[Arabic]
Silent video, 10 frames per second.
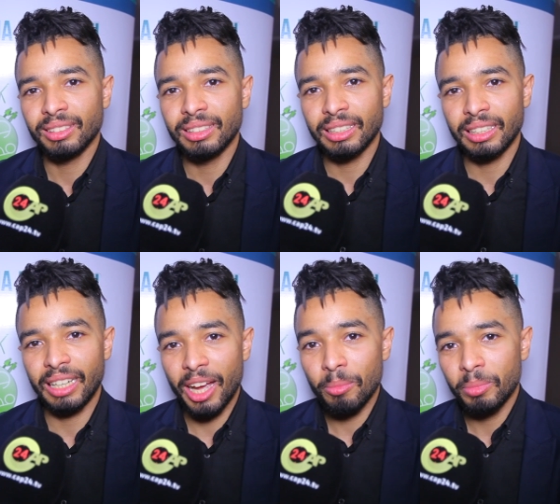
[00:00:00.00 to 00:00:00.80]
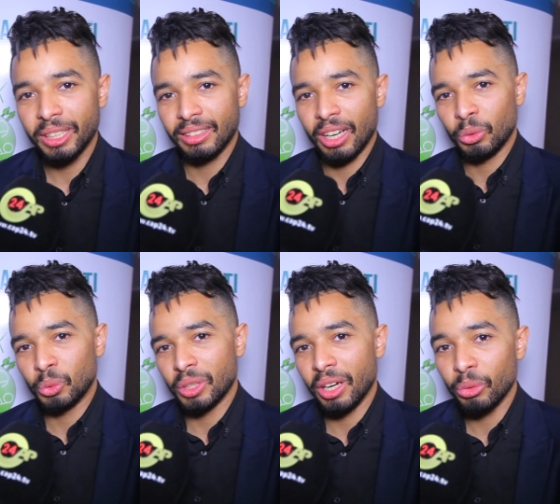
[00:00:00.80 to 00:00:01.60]
الاب
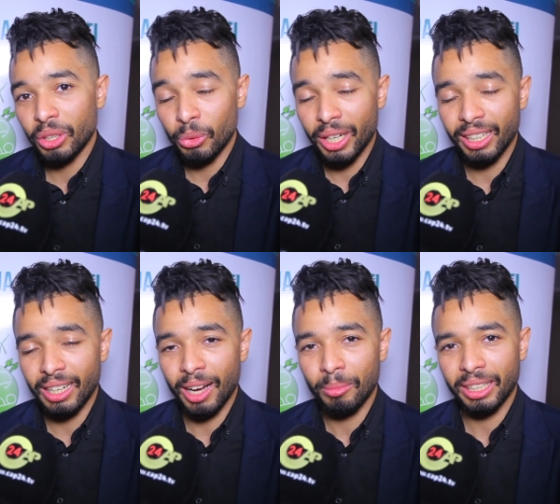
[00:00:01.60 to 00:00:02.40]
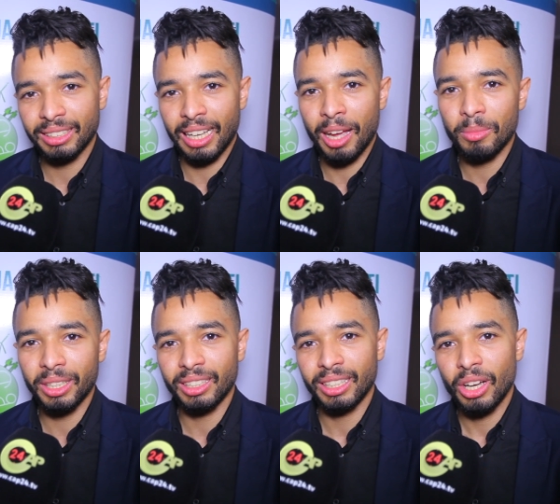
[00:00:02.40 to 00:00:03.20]
او او ولي الامر
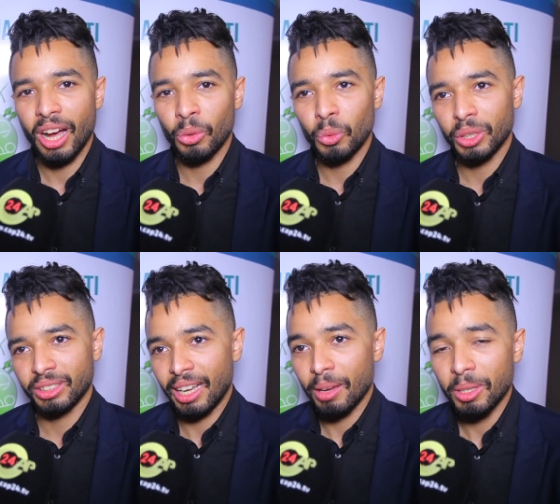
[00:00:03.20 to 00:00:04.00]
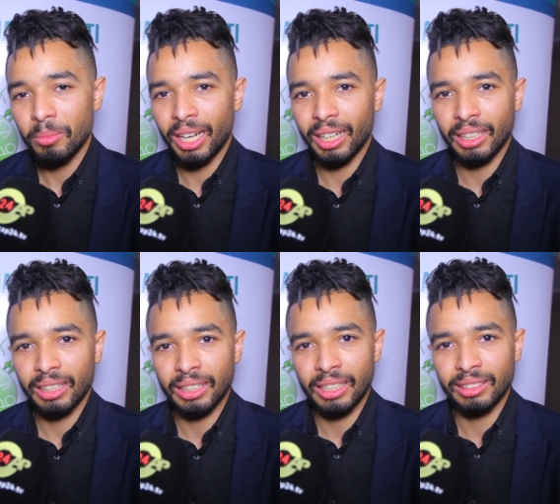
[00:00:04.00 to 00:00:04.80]
يتعامل او يتعامل
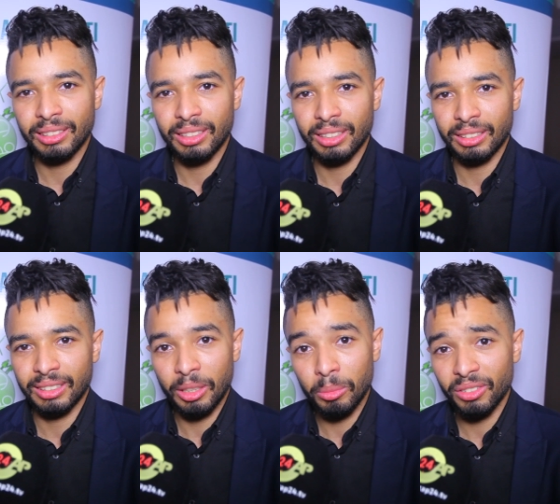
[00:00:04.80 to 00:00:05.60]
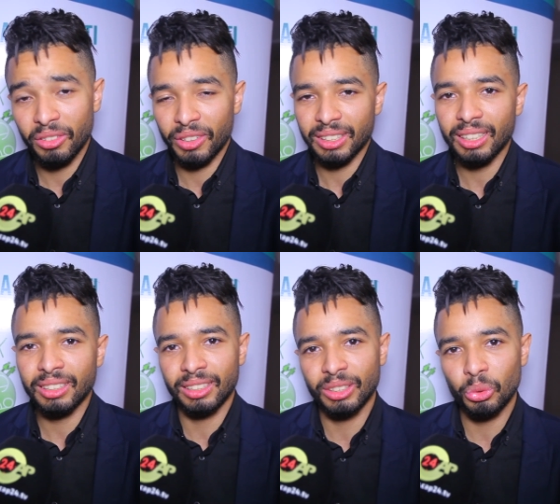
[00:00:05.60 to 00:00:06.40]
مع هذا التلميذ في الفتره
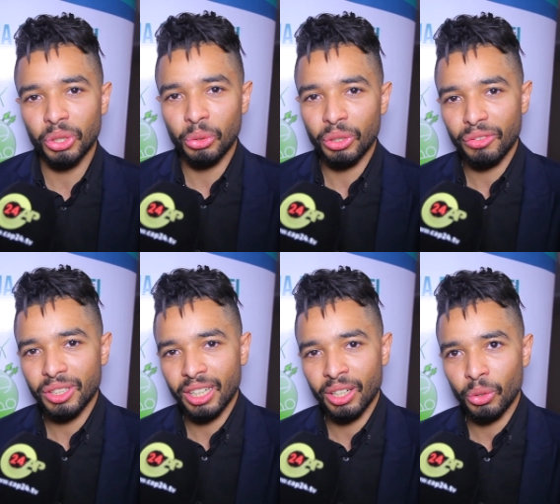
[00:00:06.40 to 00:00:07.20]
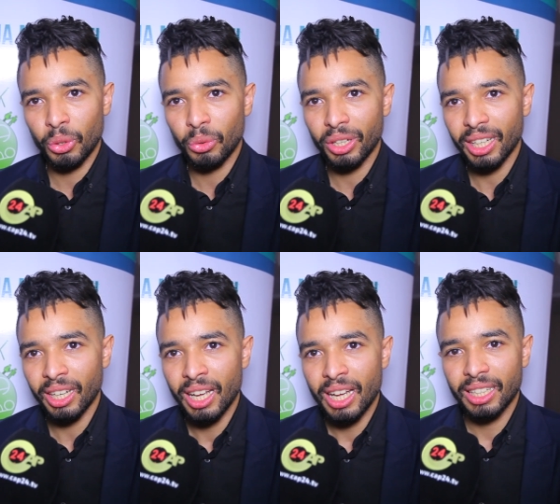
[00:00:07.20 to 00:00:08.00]
ديال التوجيه وكيفاش انه يوريه
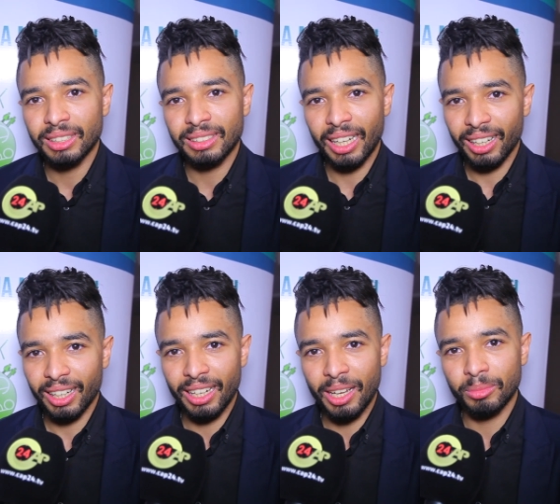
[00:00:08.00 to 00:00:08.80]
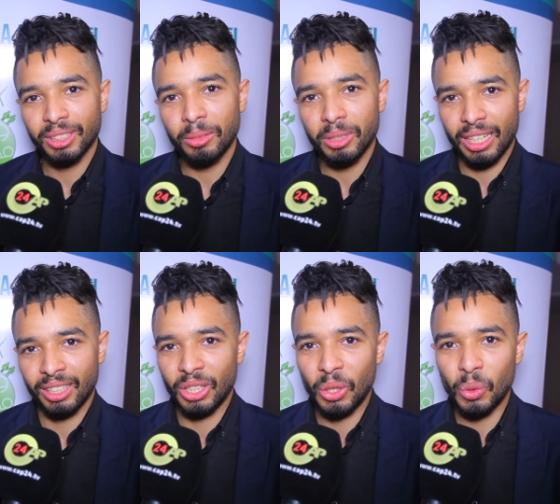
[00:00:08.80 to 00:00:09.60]
الطريقه الامثل باش
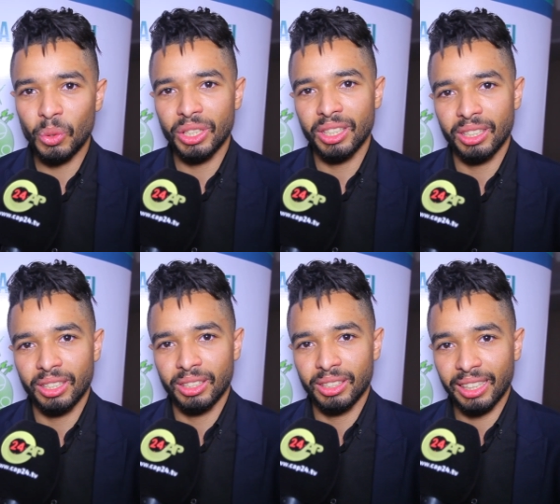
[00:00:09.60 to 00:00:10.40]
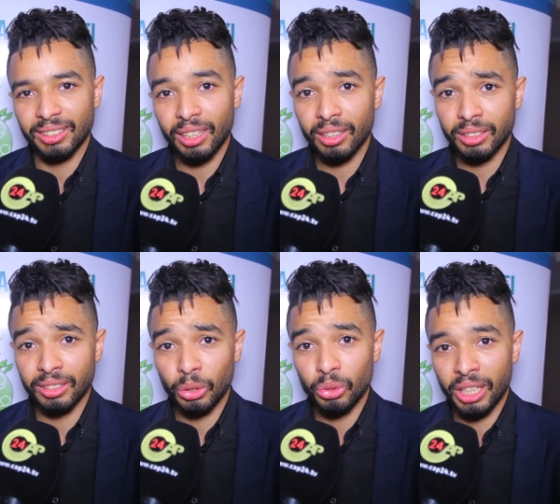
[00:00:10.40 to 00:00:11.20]
انه يختار
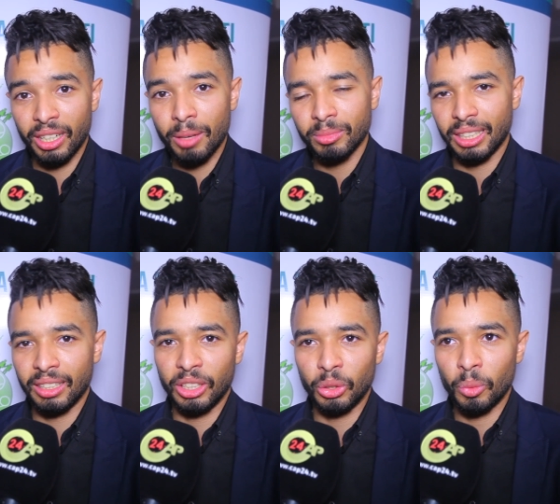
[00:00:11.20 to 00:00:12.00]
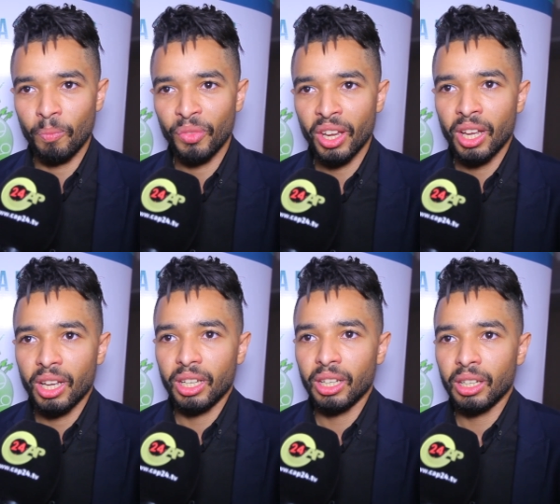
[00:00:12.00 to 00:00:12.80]
التوجيه الامثل ليلو
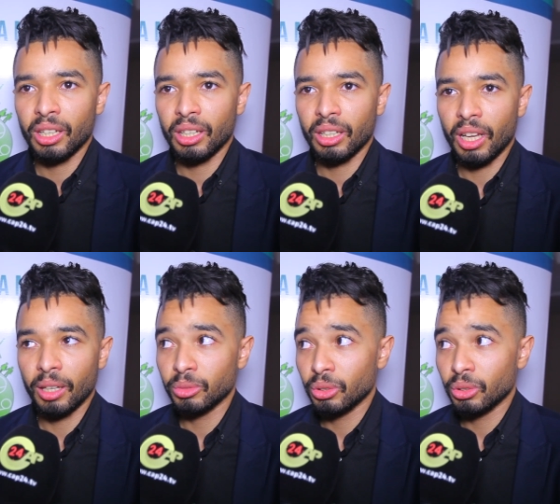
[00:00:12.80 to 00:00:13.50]
أه الحمد